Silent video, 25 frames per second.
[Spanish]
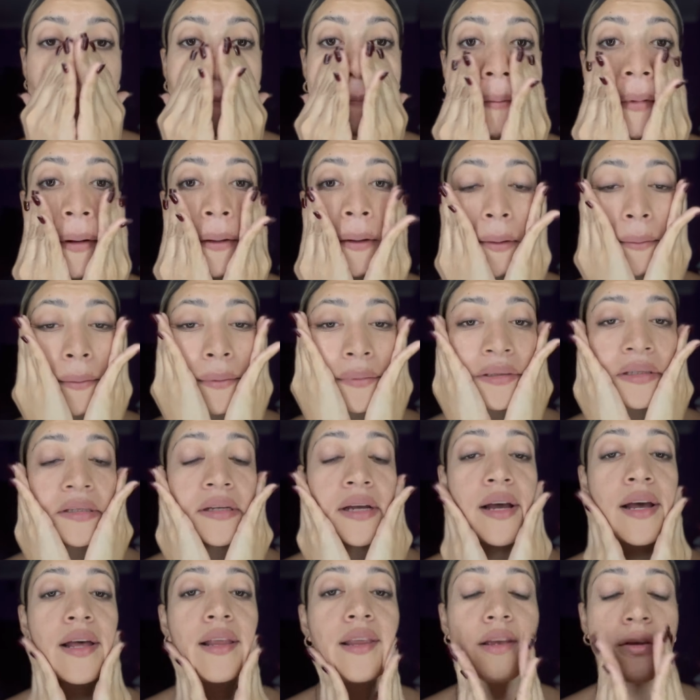Lo vamos
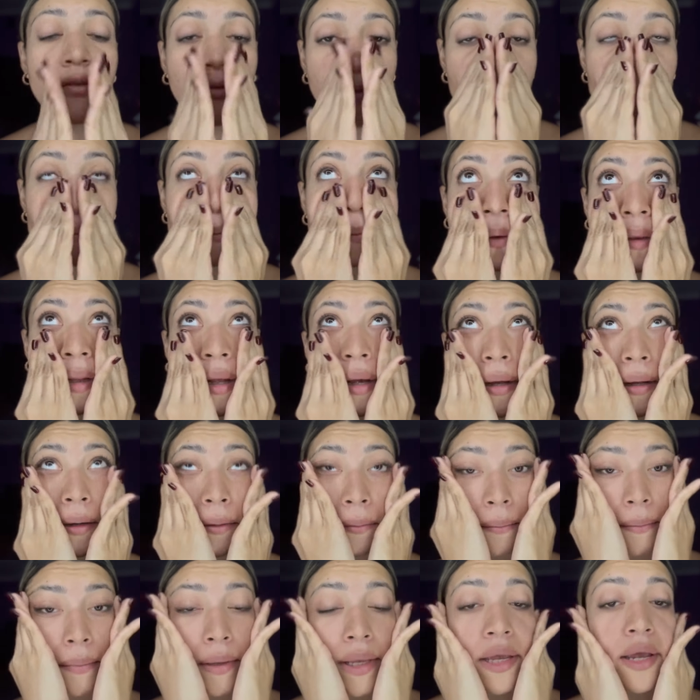a difuminar
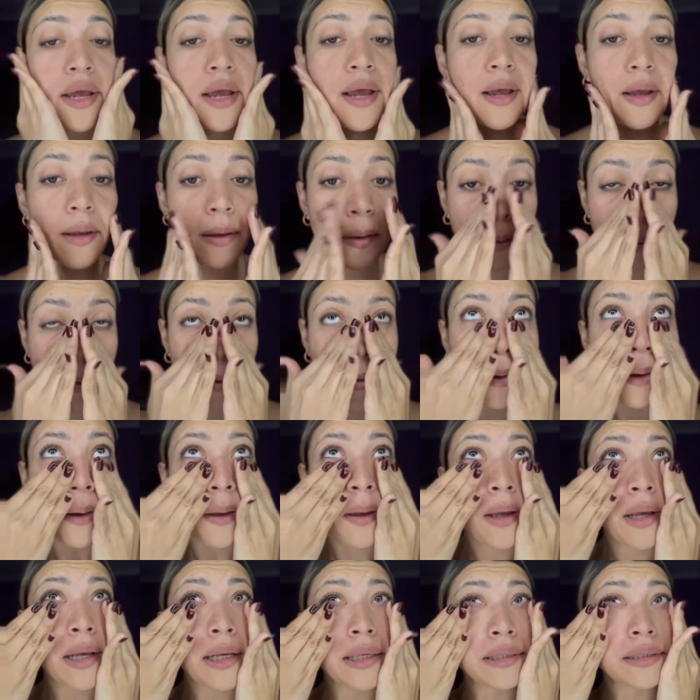bien.
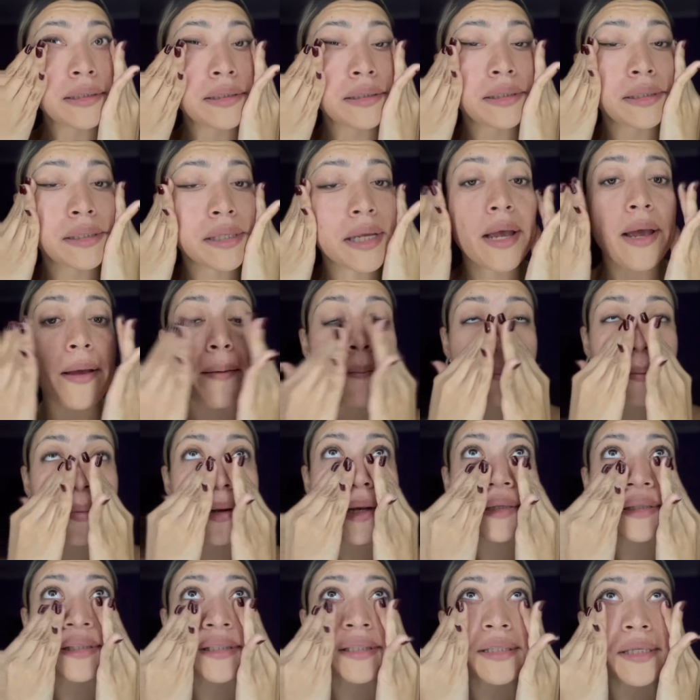
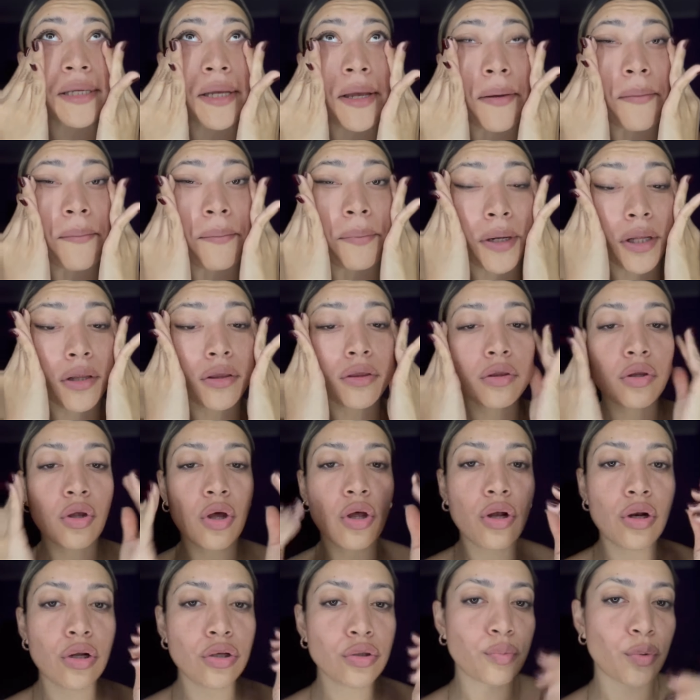Siempre, siempre,
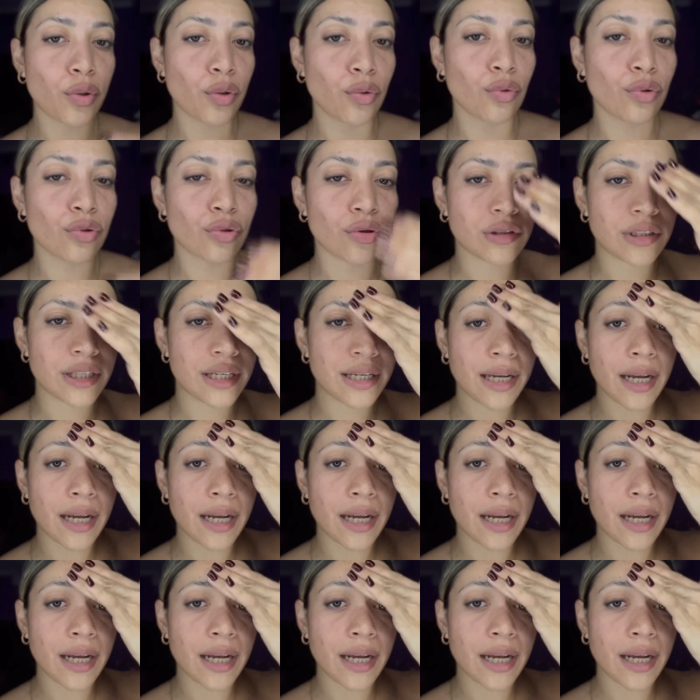todos los productos en